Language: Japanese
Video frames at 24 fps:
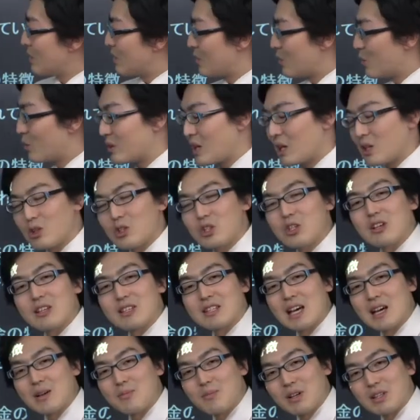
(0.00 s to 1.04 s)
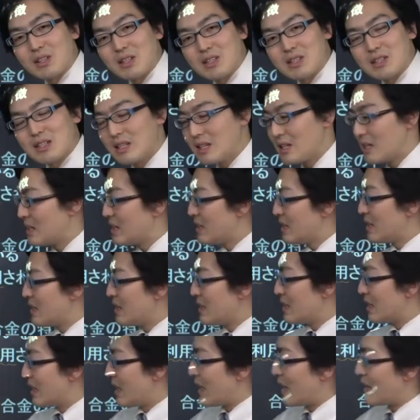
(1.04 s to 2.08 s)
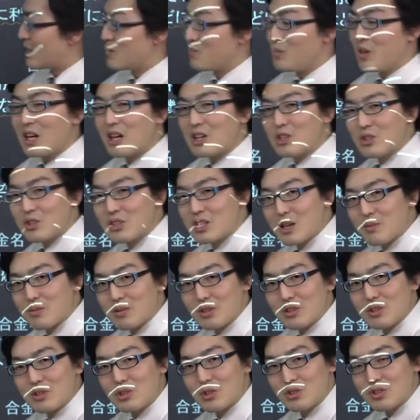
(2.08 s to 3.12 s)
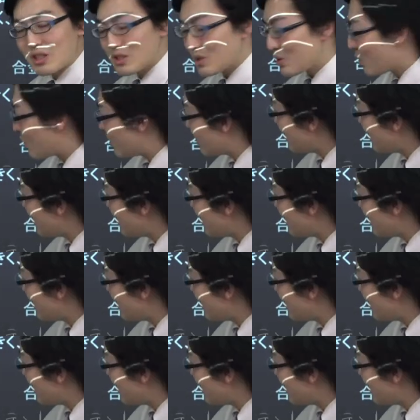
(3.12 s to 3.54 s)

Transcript: 答えとしては3番です。アルミが主成分そしてそこ